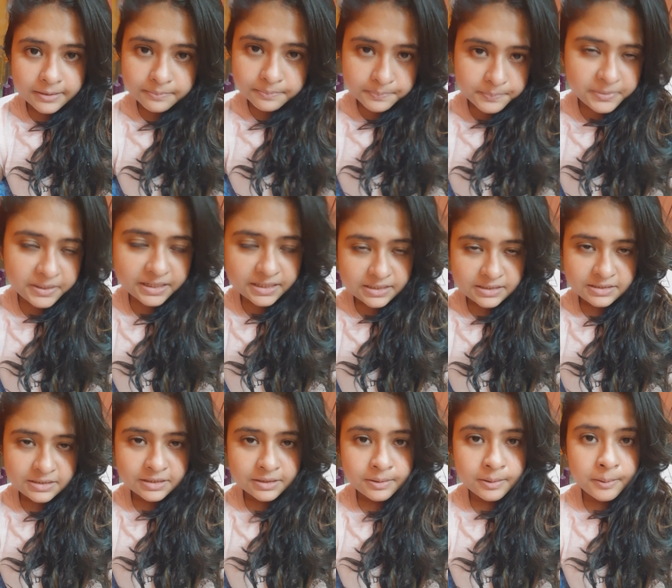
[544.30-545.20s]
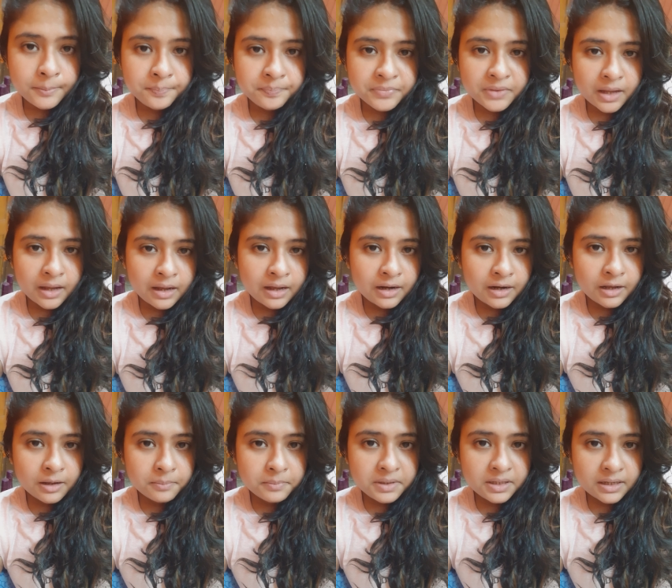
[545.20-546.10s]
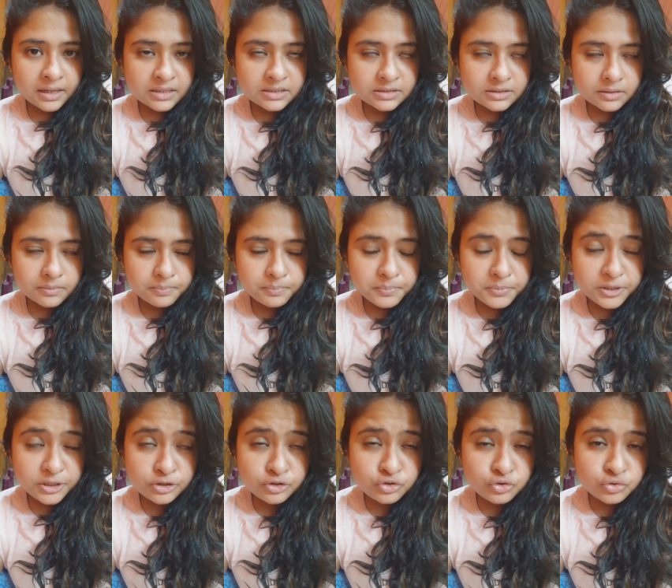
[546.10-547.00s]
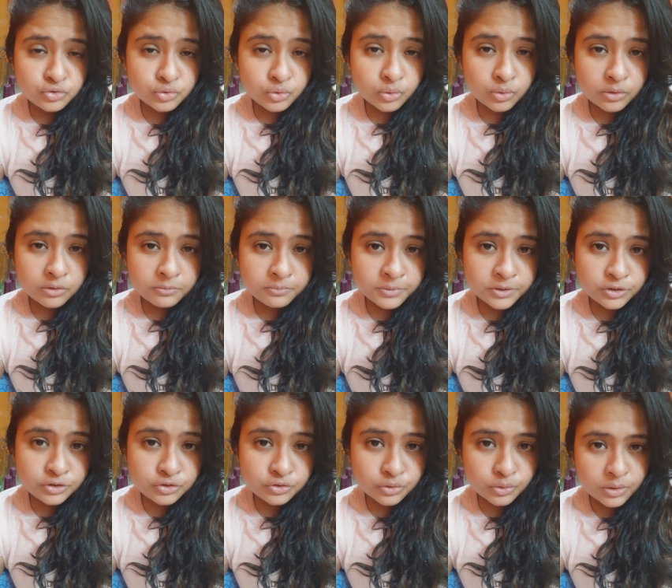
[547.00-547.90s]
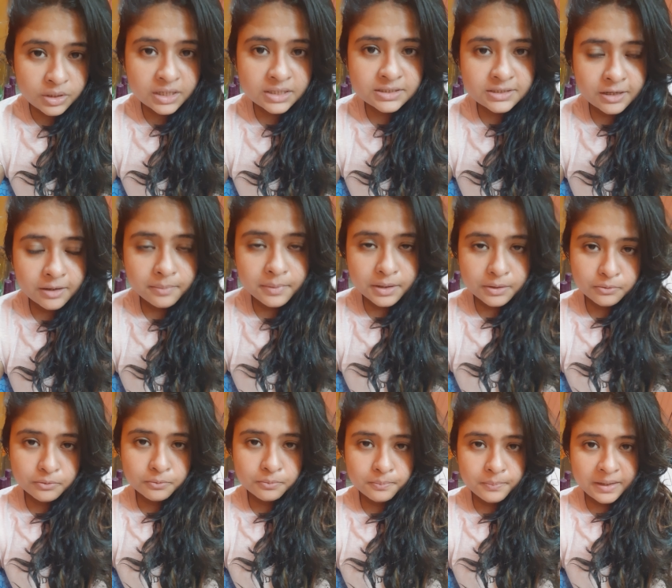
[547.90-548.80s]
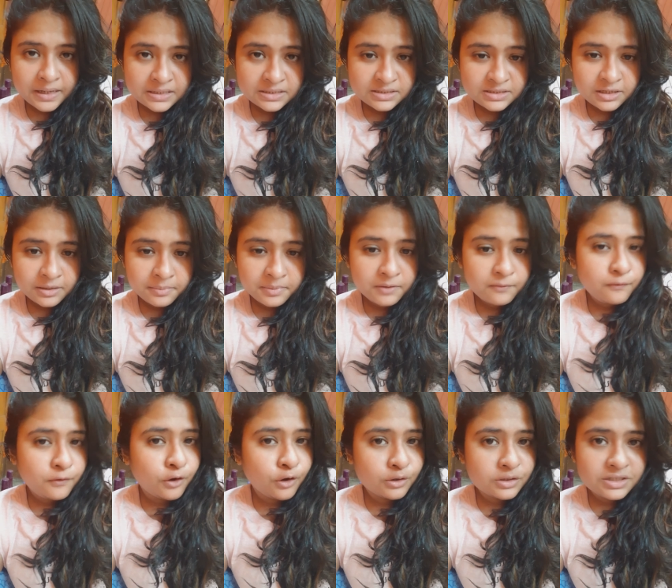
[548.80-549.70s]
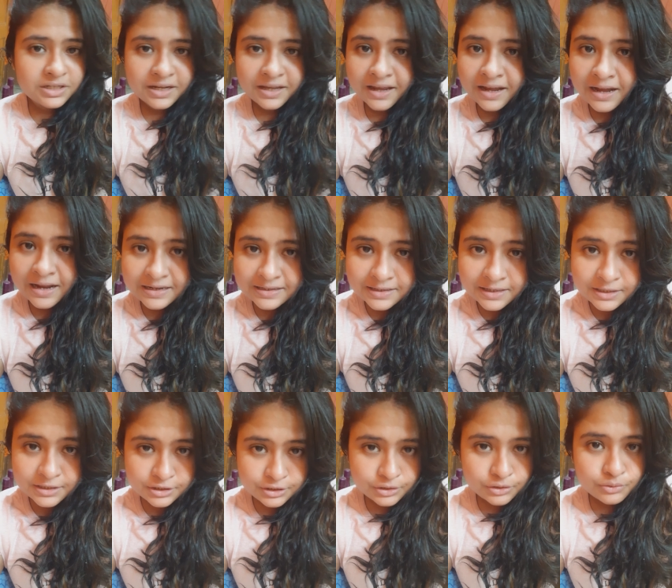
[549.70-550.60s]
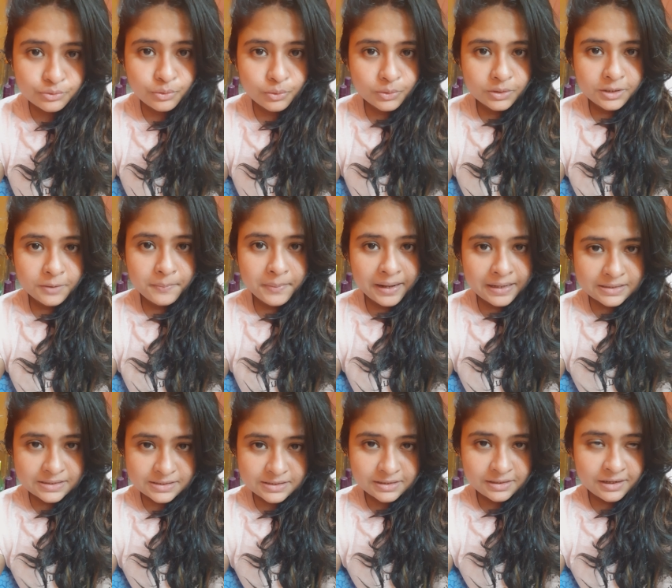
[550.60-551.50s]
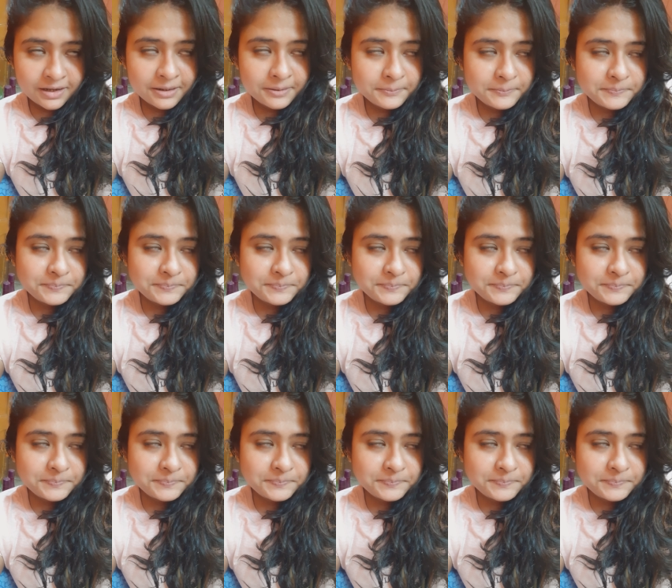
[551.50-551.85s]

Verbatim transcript: কমপ্লিট আর আমি আজকে ভীষণ ভীষণ আজকে আমার ঘুম পাচ্ছে আমি ব্লগটাকে আর কন্টিনিউ করতে পারছি না